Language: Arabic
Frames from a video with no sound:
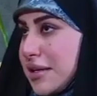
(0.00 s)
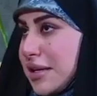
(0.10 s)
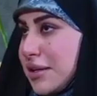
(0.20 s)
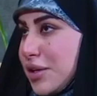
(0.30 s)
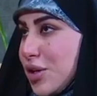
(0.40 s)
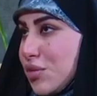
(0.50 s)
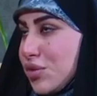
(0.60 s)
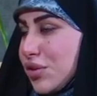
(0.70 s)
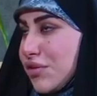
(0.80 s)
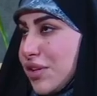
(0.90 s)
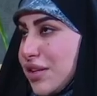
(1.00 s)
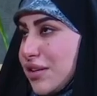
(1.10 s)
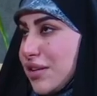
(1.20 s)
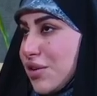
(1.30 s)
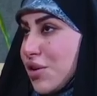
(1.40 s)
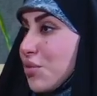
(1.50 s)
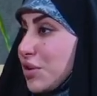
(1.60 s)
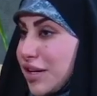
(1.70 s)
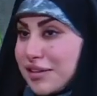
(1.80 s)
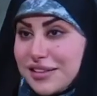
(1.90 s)
يعني اليوم تعرفين أنه رغم
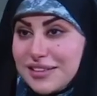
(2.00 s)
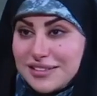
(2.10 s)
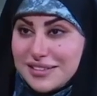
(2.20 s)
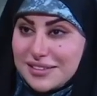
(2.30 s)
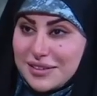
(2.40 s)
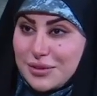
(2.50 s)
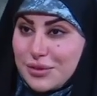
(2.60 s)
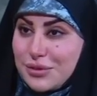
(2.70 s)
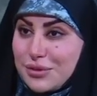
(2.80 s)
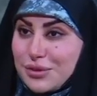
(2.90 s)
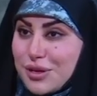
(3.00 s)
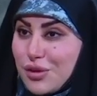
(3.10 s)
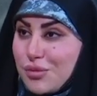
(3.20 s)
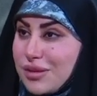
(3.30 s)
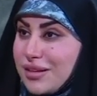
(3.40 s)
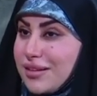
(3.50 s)
التخطيط ورغم